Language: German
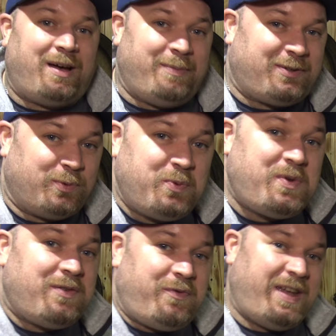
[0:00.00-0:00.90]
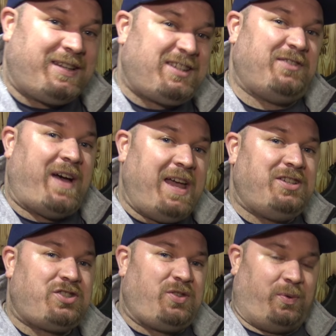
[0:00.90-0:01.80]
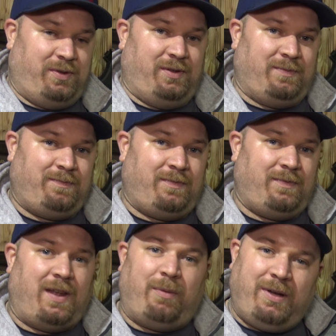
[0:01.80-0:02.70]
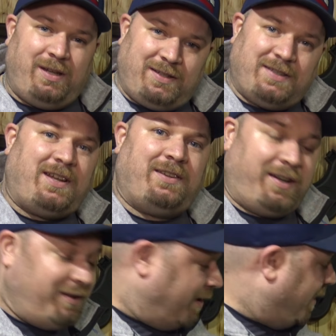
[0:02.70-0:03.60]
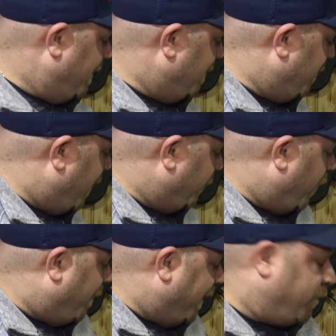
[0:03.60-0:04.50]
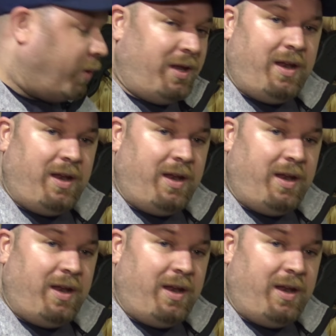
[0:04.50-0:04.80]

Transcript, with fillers: haben jetzt ungefähr zwei Stunden, haben wir das jetzt da drin. Wir haben noch einmal Kohle